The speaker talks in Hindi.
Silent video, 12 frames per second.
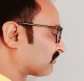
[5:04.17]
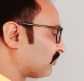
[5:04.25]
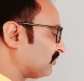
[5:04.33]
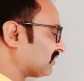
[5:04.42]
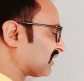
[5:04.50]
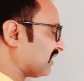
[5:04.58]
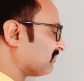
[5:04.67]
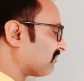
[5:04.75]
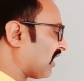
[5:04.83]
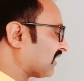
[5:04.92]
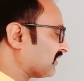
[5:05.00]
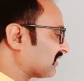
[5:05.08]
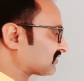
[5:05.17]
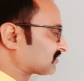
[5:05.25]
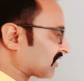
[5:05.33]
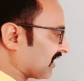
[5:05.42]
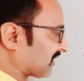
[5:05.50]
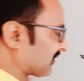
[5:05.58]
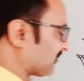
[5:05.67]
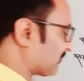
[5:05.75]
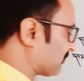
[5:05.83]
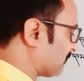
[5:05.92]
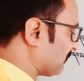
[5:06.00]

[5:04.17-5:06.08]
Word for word: फोर्टीन माइनस थ्री क्यू